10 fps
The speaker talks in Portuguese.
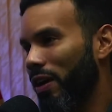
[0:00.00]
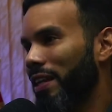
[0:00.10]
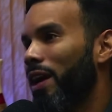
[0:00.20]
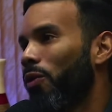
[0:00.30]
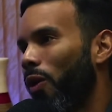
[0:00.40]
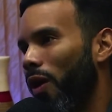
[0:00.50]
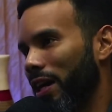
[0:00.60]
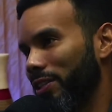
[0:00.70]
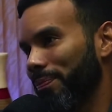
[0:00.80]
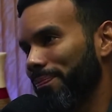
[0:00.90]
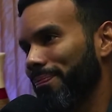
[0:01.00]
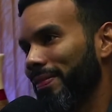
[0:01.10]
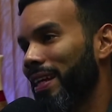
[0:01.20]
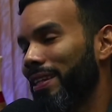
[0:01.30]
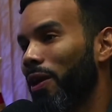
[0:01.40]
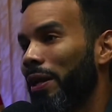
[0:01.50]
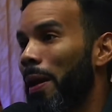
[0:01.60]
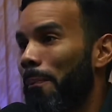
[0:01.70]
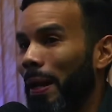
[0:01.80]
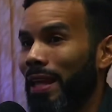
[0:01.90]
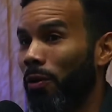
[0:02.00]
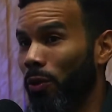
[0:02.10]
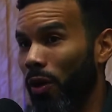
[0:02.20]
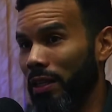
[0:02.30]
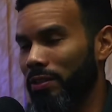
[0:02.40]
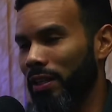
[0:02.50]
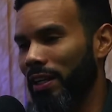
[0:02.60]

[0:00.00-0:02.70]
tu vai dar um norte. Na teoria, é para dar um norte,